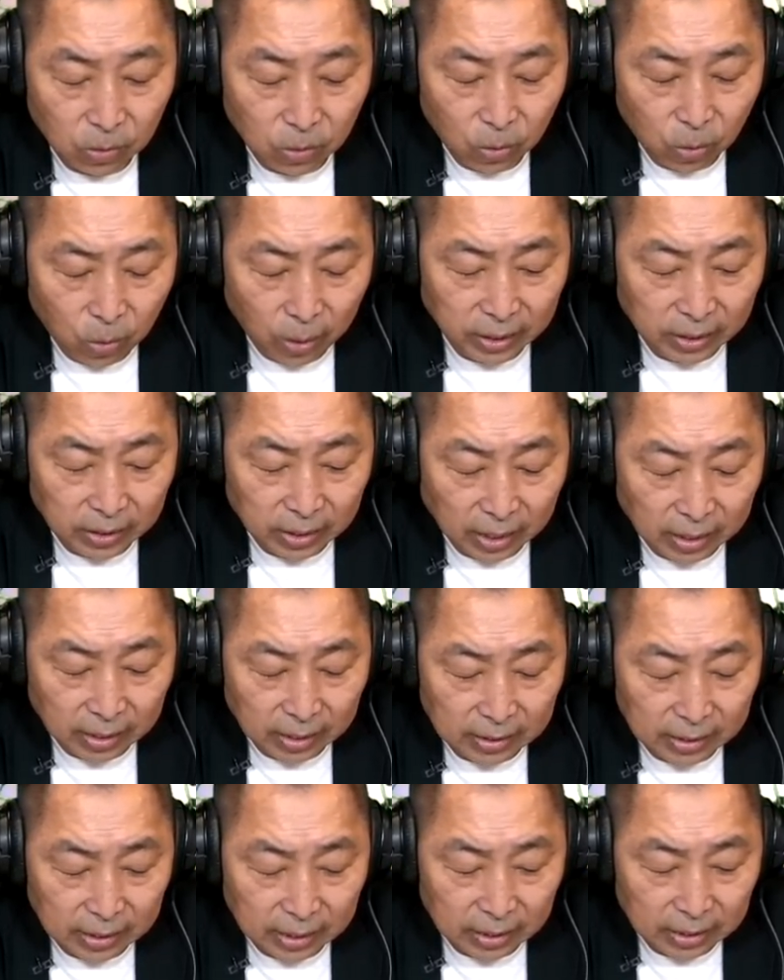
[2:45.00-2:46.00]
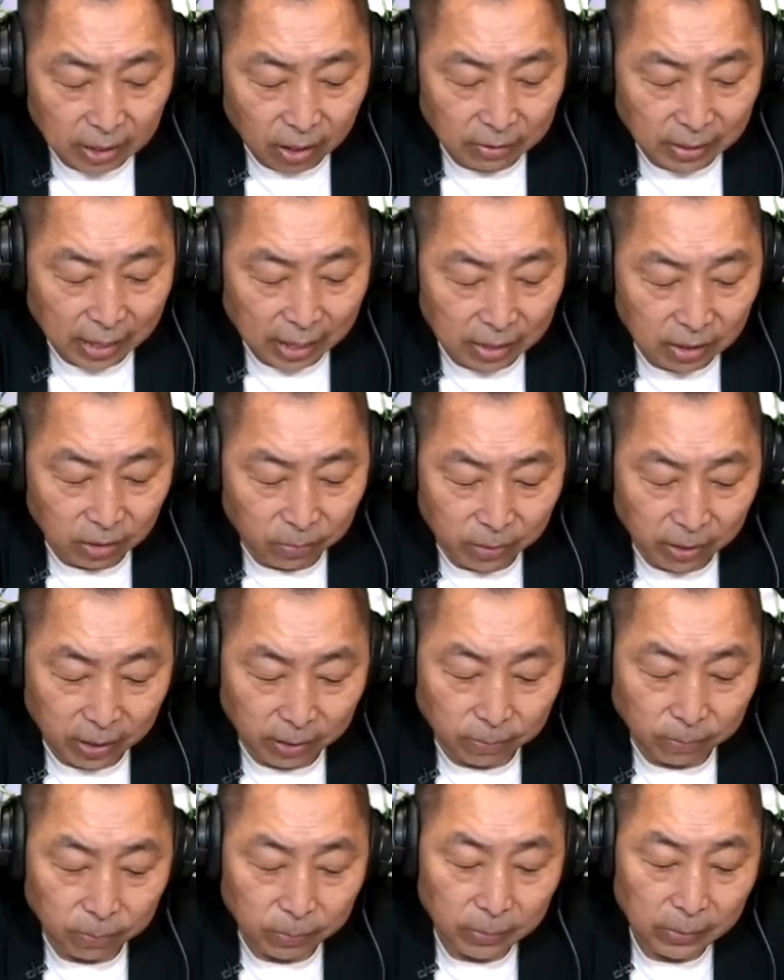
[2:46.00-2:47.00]
会诊的这个调查里
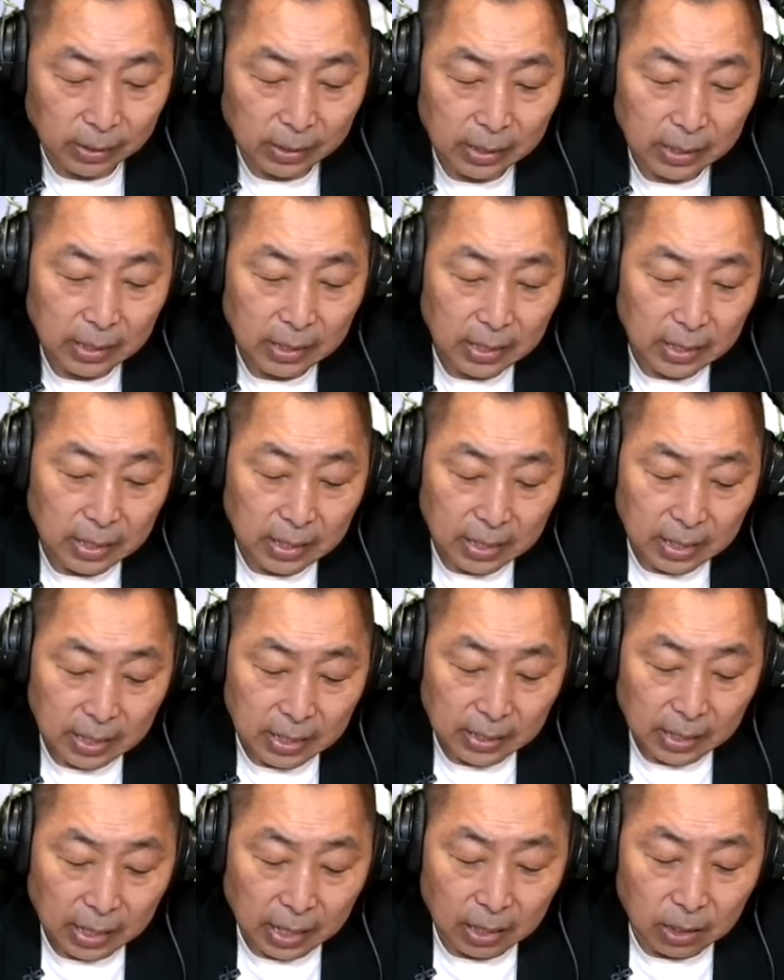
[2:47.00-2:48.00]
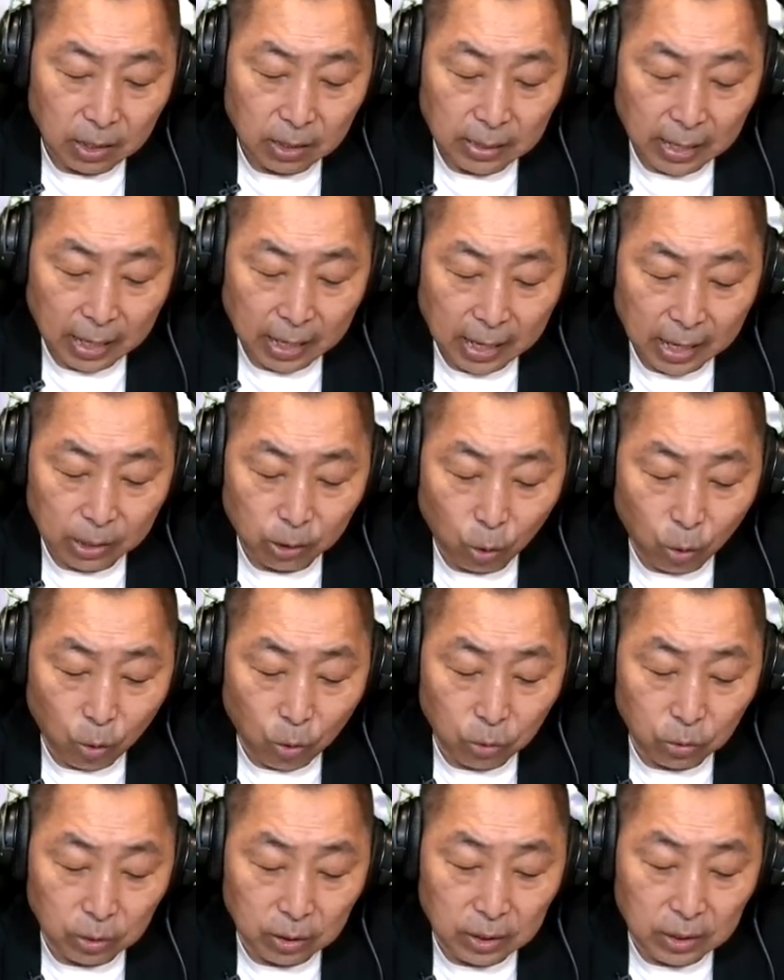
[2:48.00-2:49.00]
面，他大概
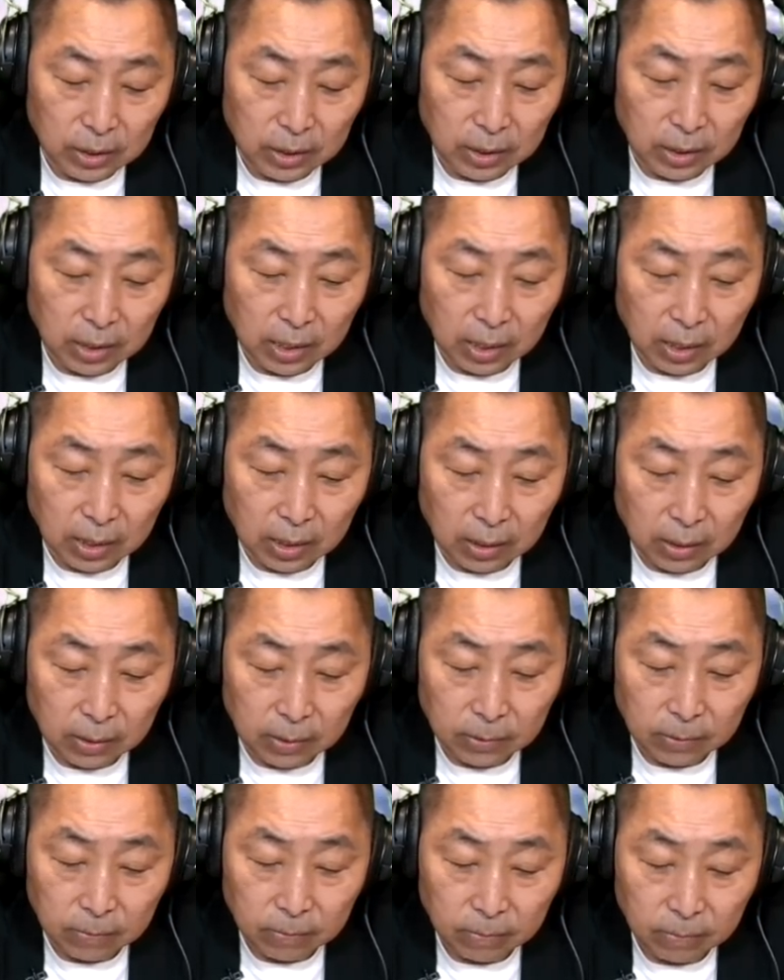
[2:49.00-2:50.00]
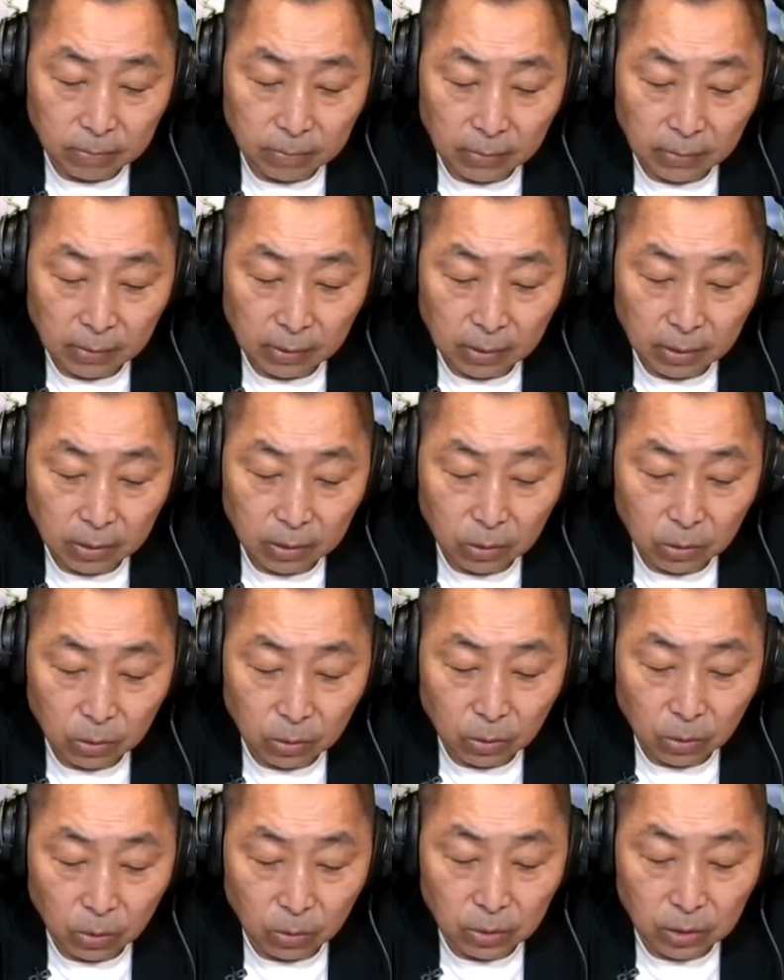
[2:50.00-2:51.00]
统计了
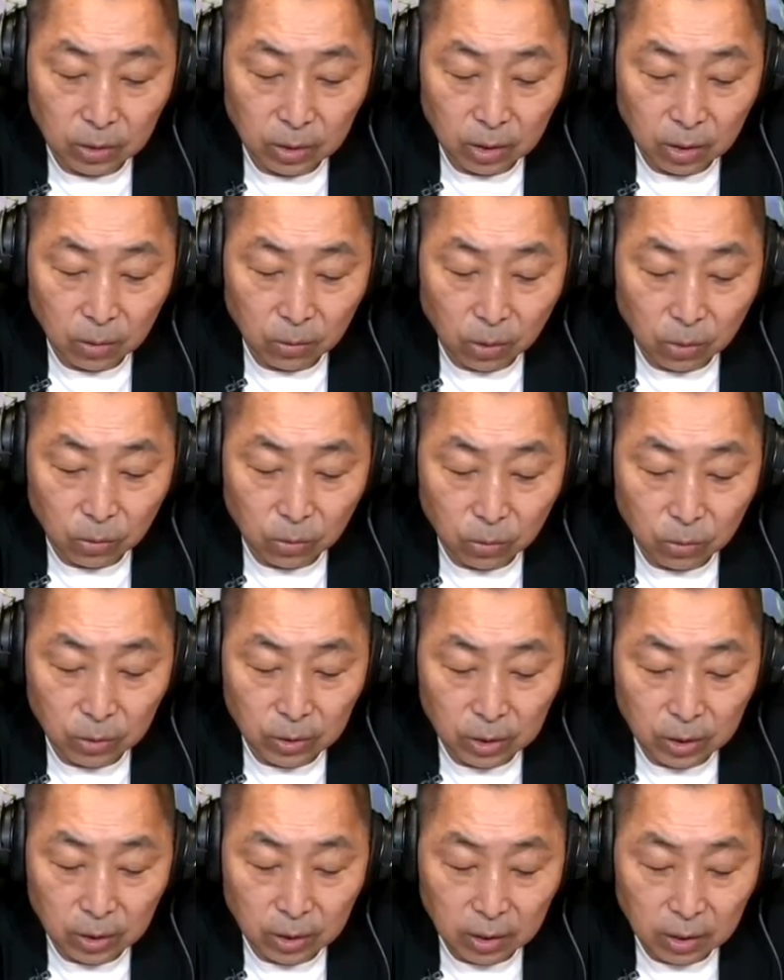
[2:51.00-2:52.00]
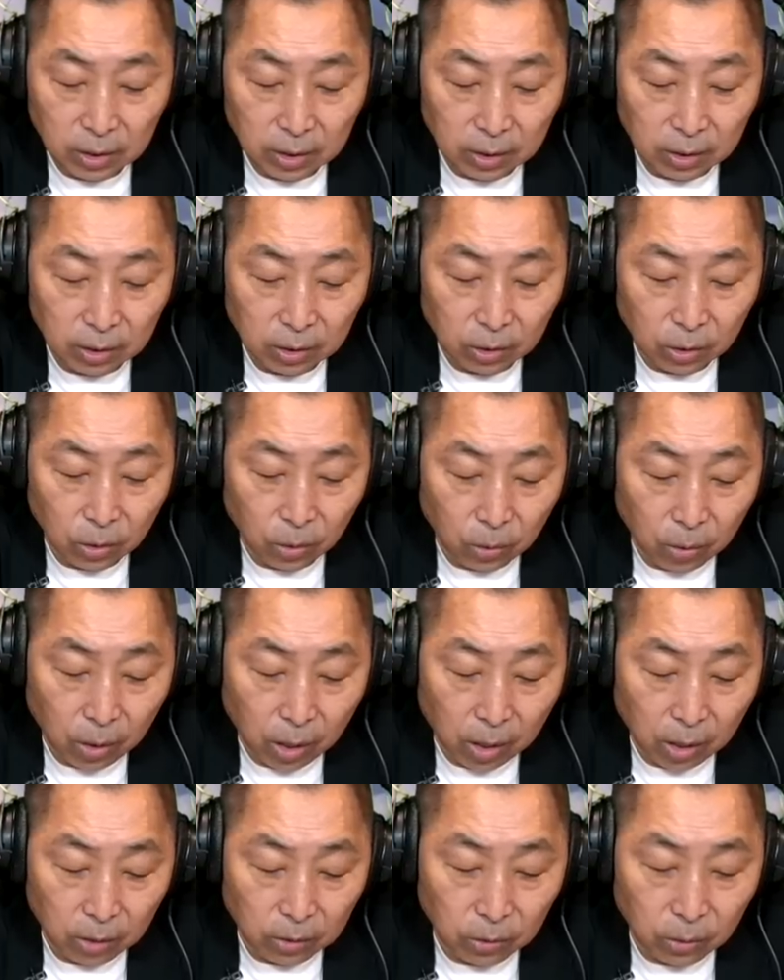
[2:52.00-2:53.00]
统计了，我估计有
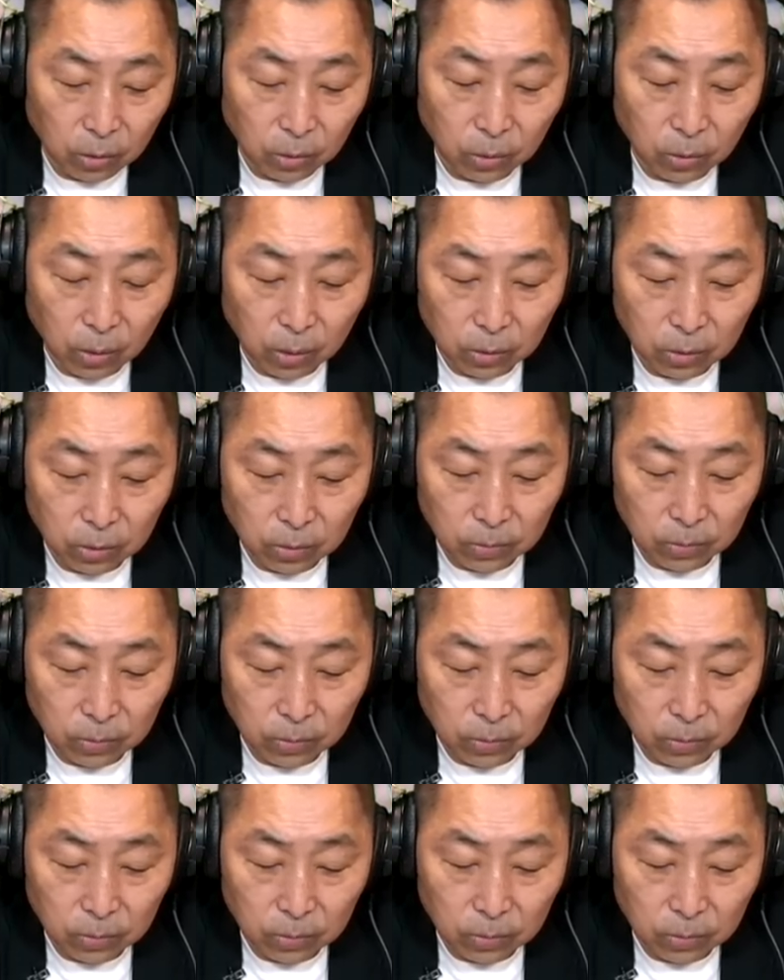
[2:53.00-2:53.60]
有。